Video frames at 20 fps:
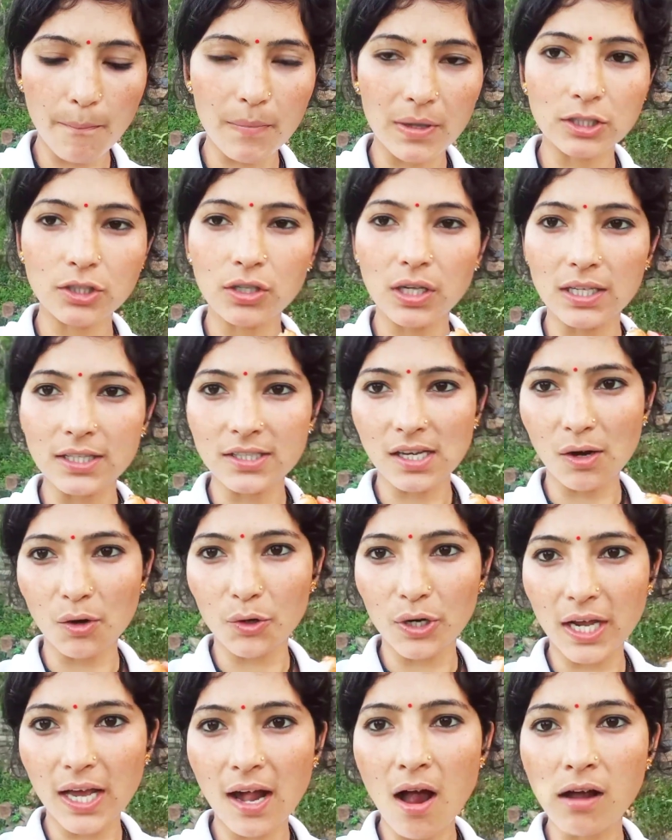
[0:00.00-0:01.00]
मस्त अच्छा
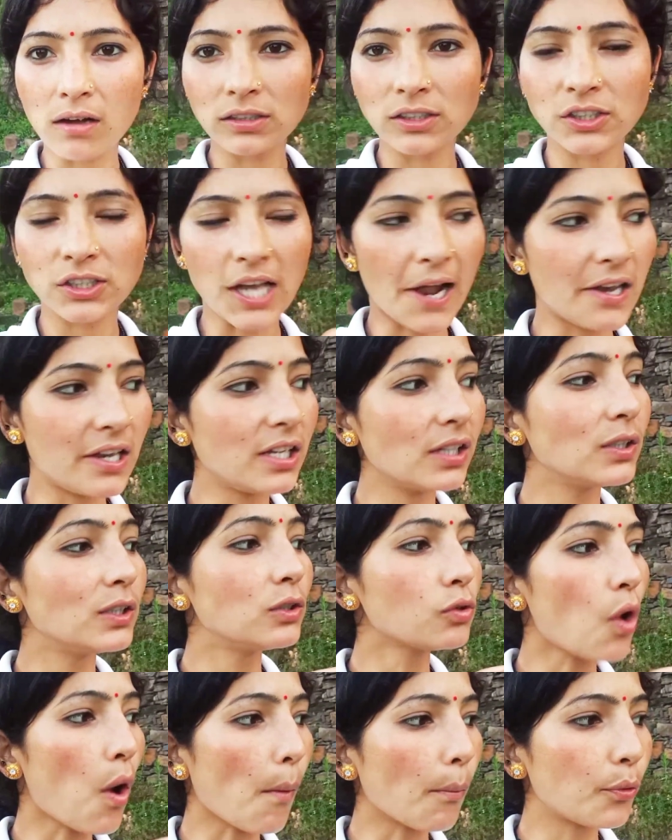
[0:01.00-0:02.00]
हो रहा है शाली
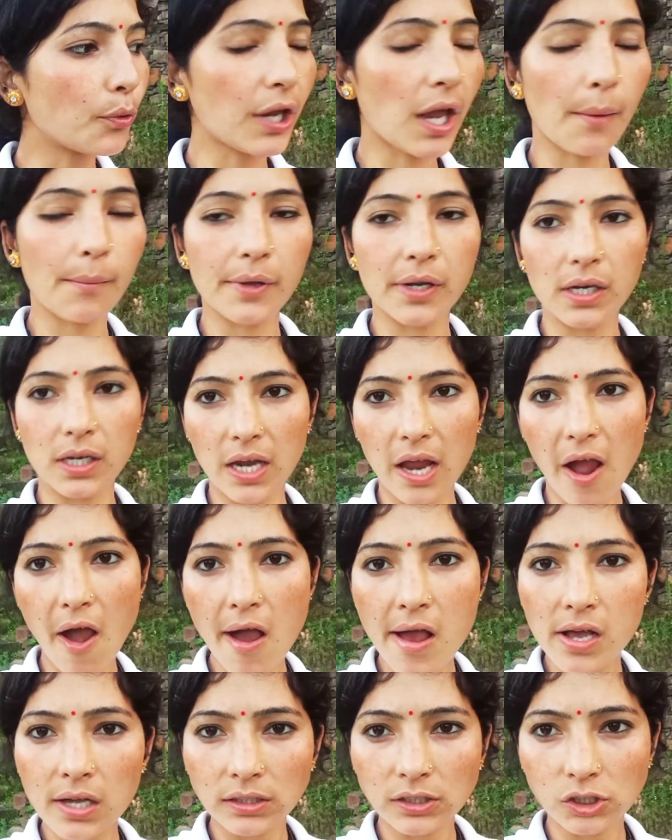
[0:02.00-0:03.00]
पूरियाँ बन रही
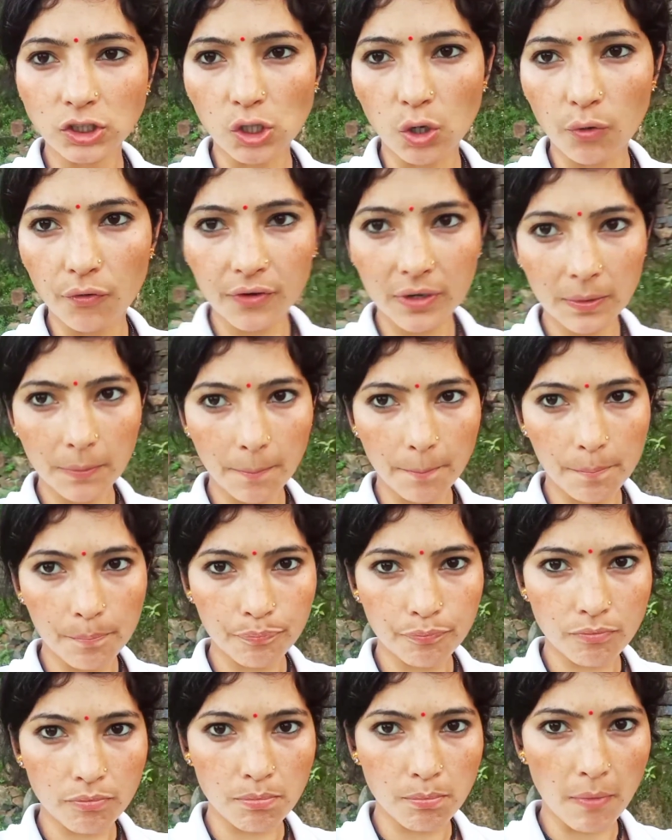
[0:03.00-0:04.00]
है चलो फिर
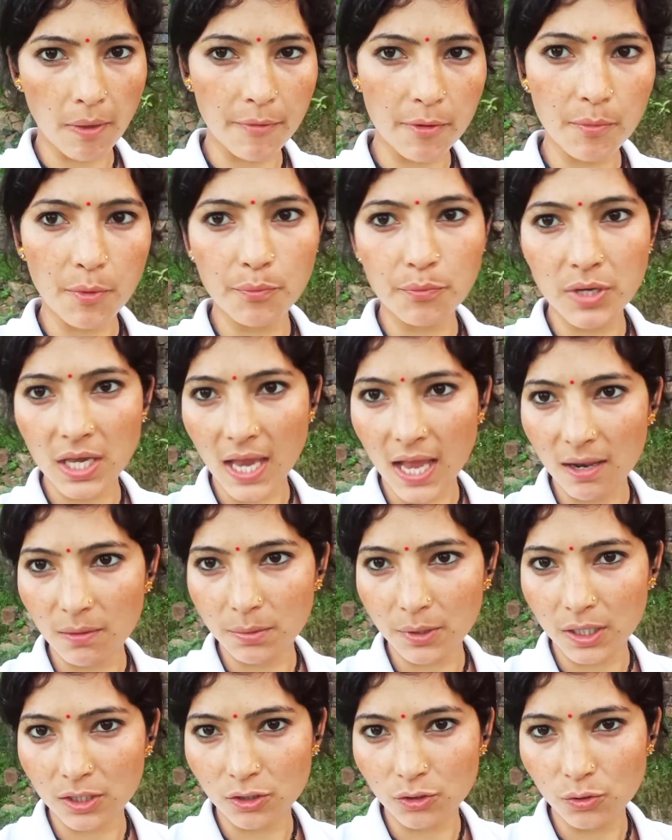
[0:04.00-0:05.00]
मैं भी मम्मी की
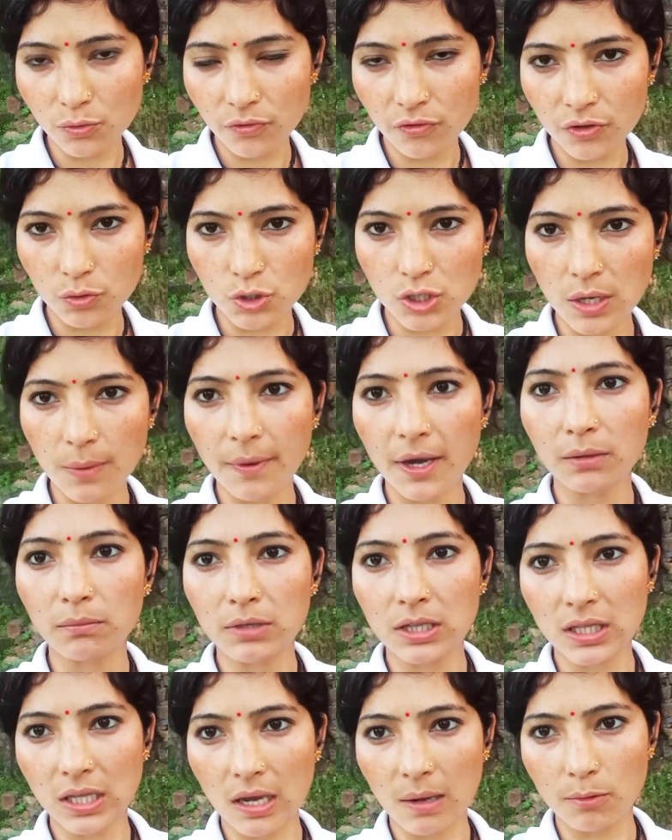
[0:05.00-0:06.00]
हेल्प करती हूँ फिर उसके बाद
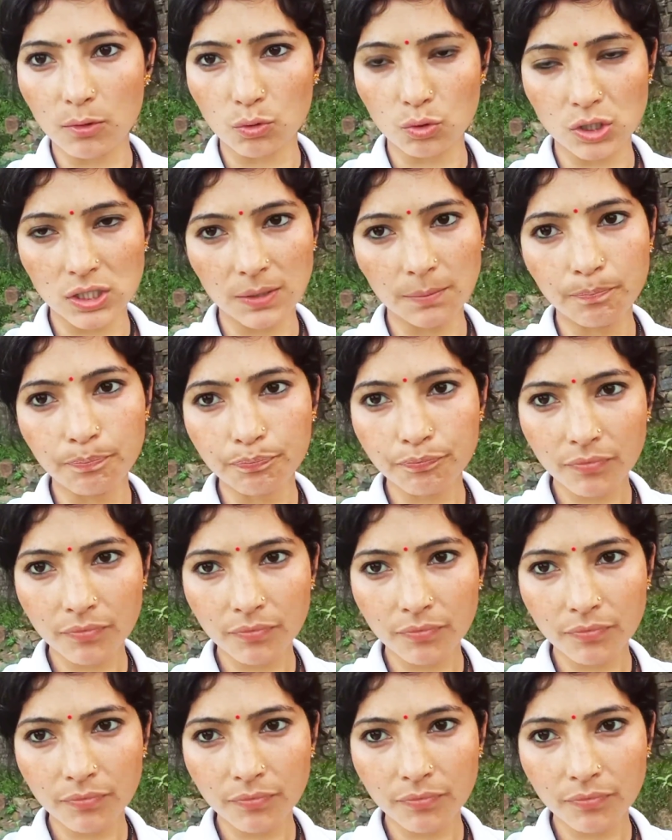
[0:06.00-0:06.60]
मिलते हैं आप लोगों से